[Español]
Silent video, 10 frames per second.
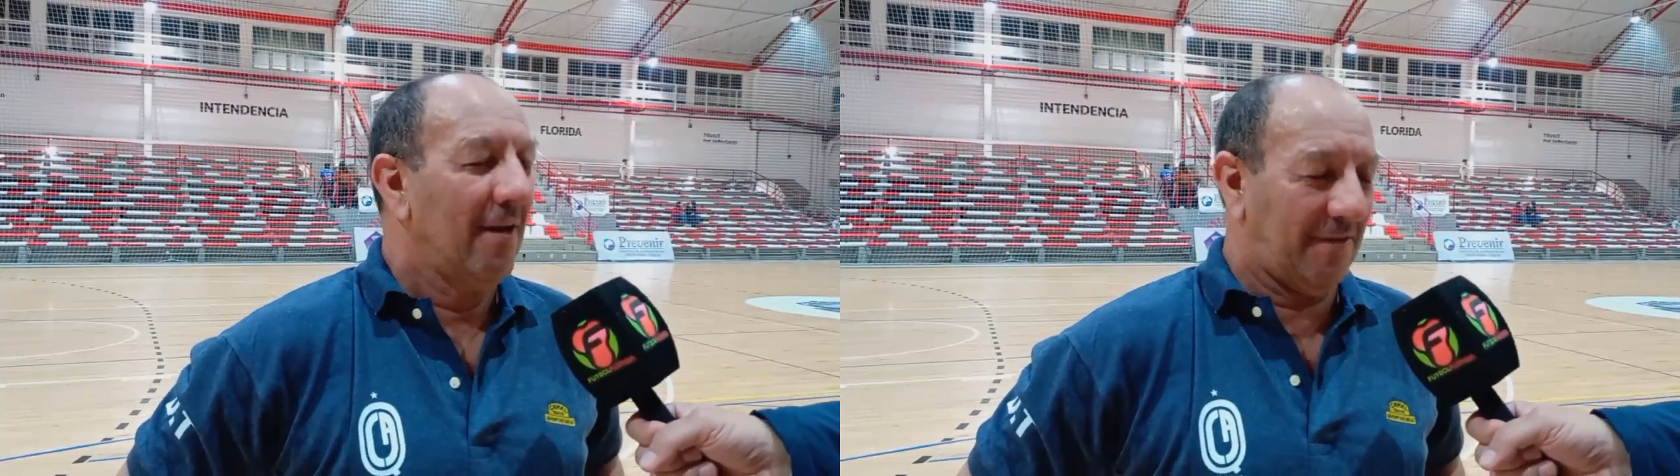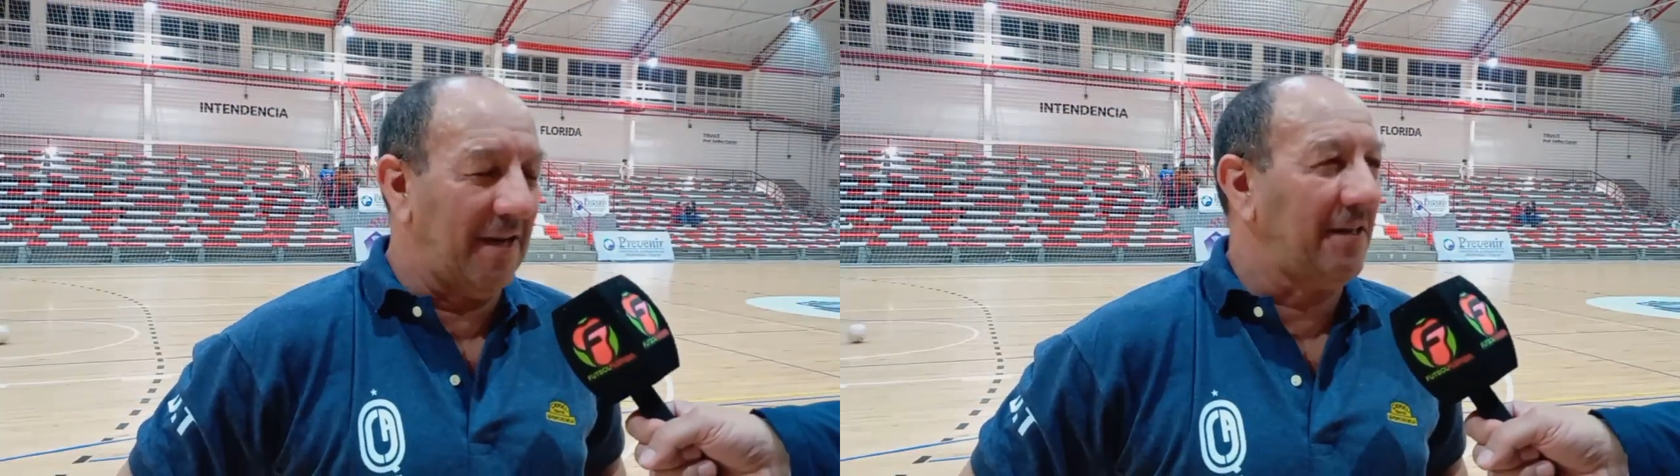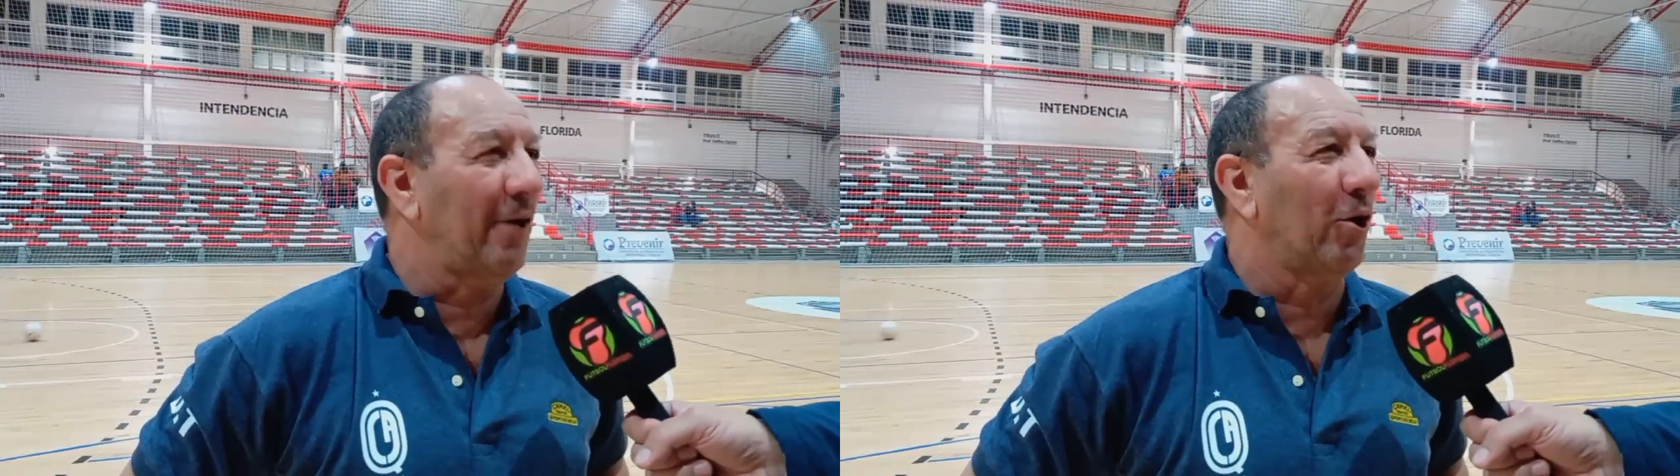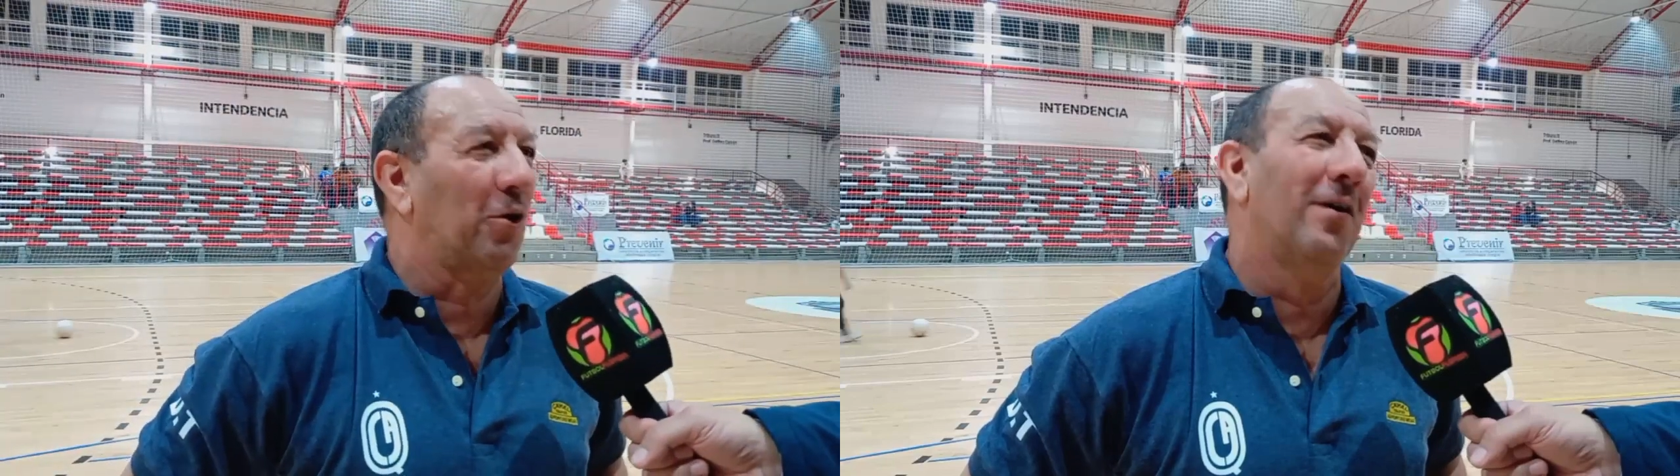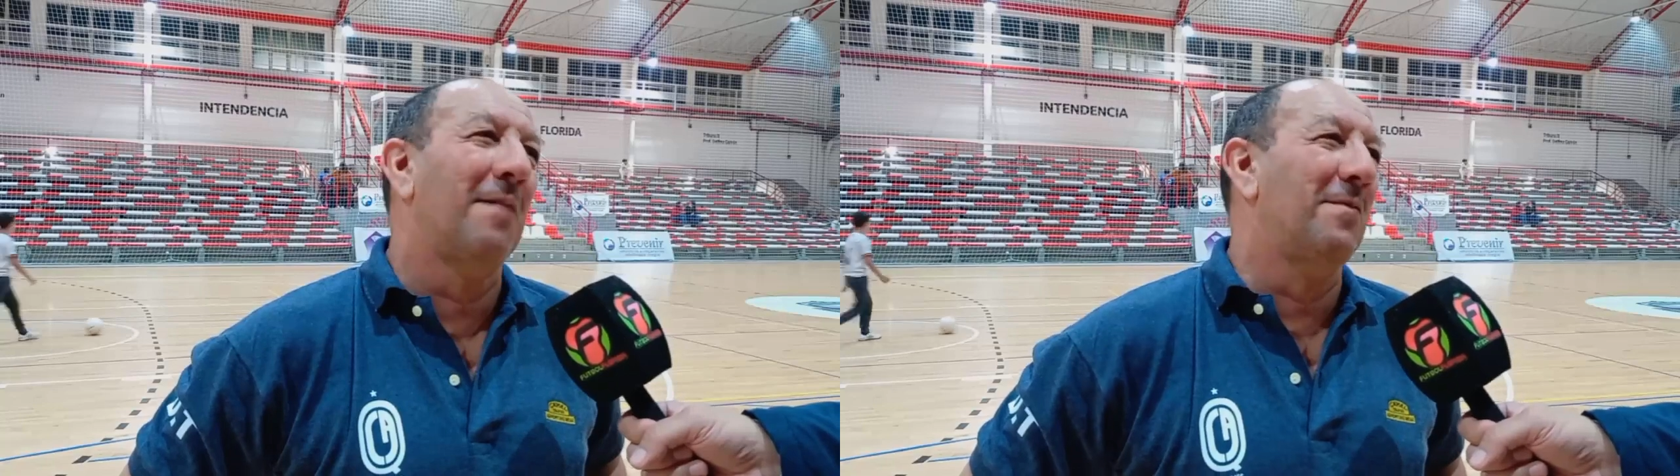Sí, sí,
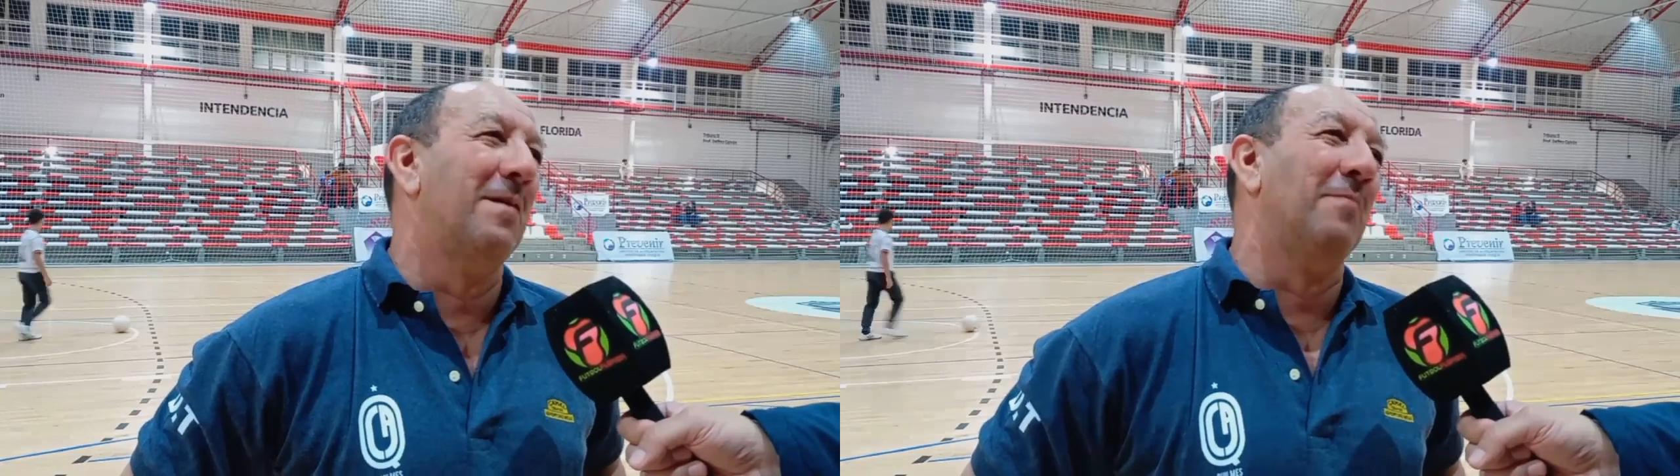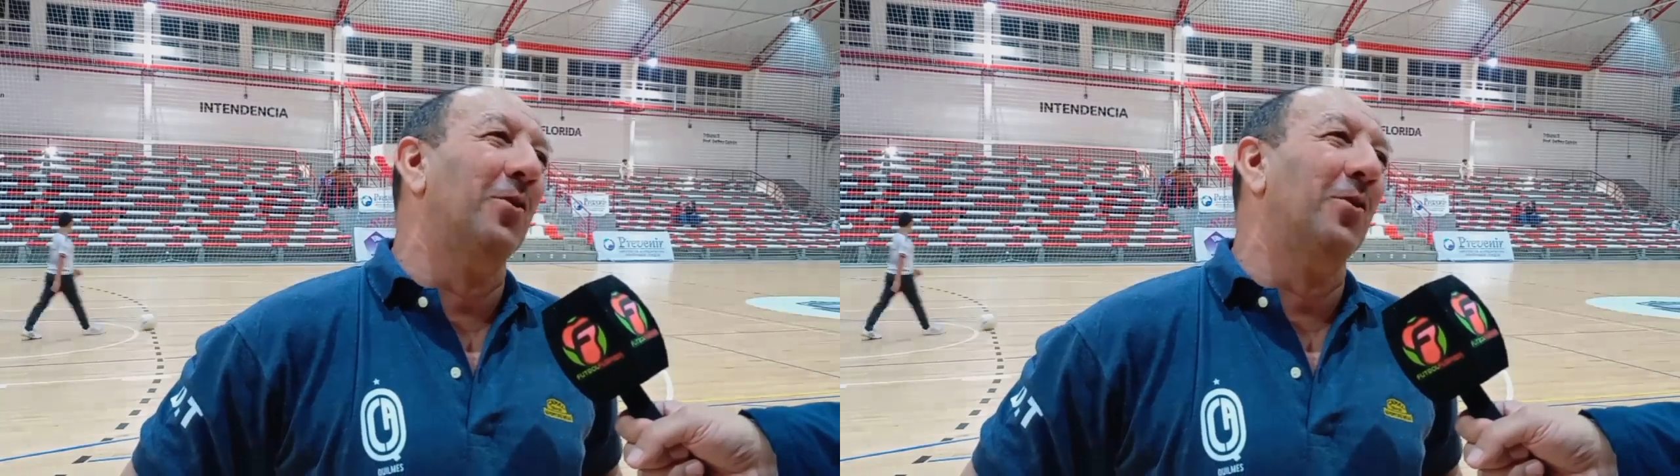costó del primer